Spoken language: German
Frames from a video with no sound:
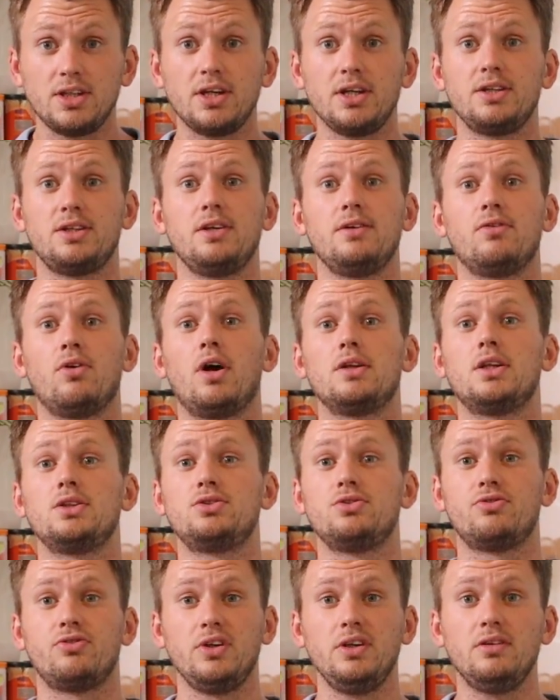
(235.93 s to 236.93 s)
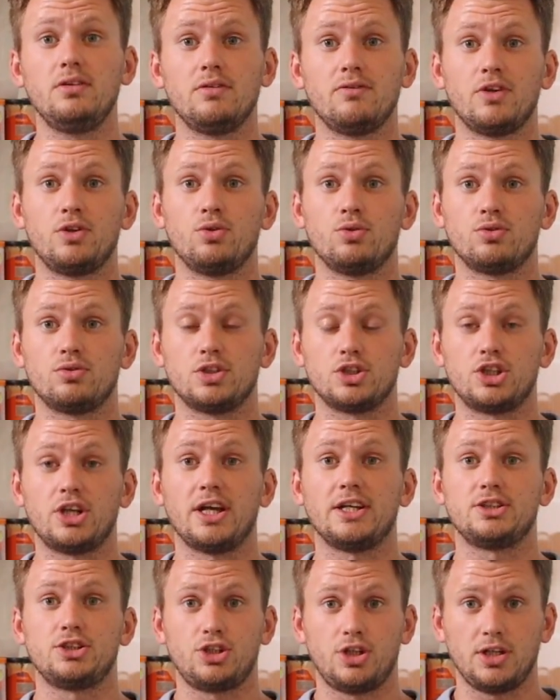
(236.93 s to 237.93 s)
die richtigen Worte zu finden, wenn du unter
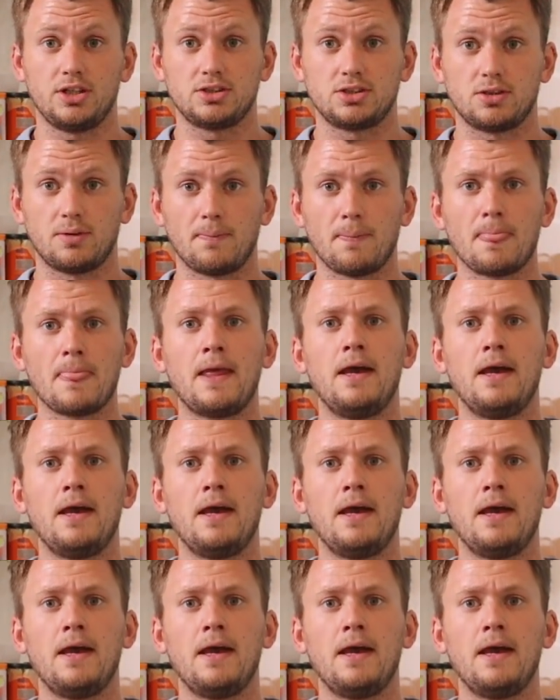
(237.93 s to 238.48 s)
Stress stehst.